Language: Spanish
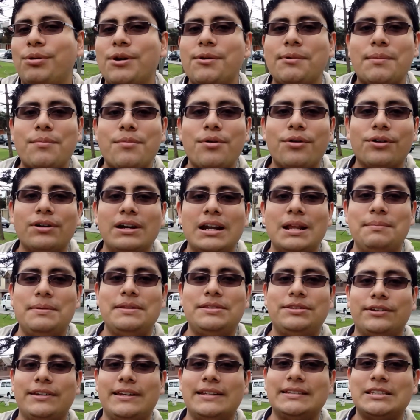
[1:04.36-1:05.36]
pues vamos con las
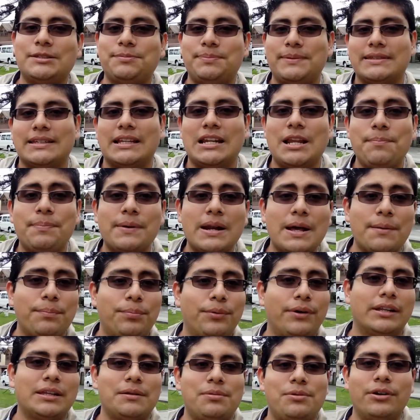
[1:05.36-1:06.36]
misiones especiales para
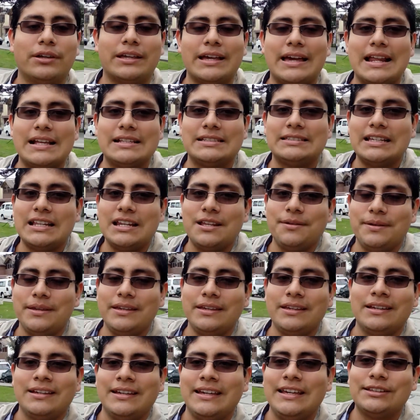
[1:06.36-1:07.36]
poder desbloquear a Celebi,
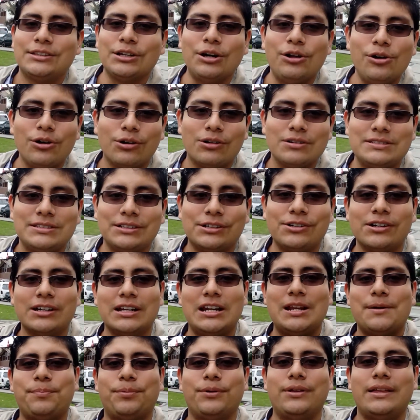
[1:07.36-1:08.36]
y todos los consejos que
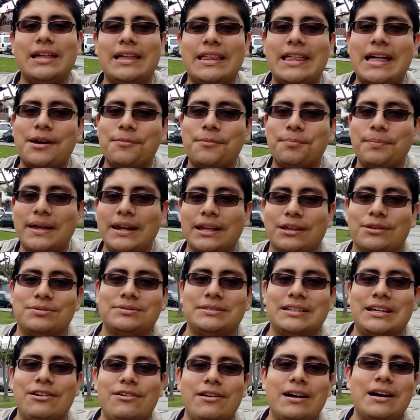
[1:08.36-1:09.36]
les pueda dar para que
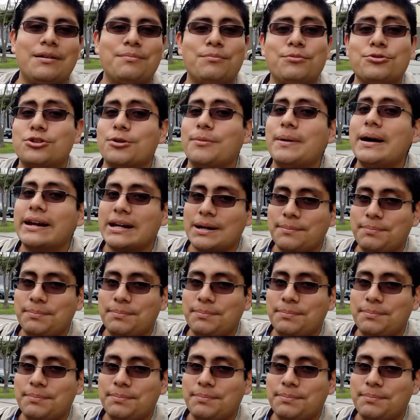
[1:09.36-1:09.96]
ustedes lo hagan mucho más